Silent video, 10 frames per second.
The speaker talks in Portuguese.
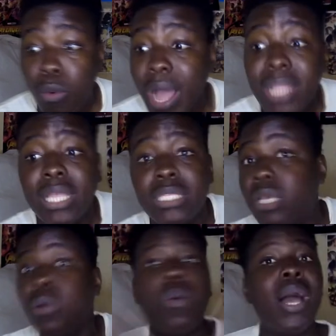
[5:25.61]
Quantas
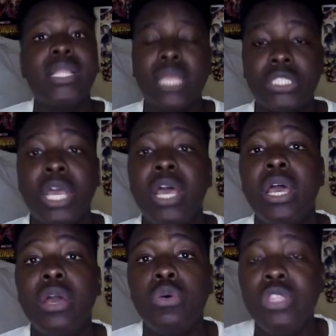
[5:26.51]
e quantas
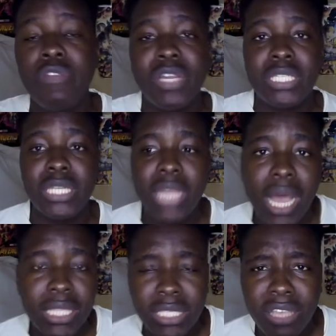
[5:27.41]
eh,
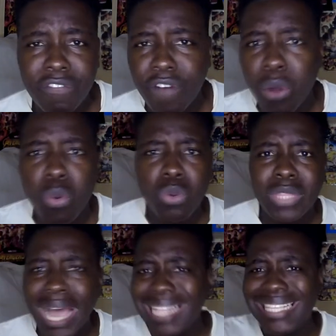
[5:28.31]
universidades e
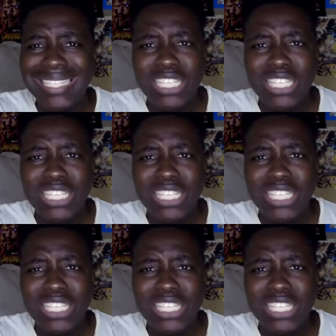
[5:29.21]
faculdades,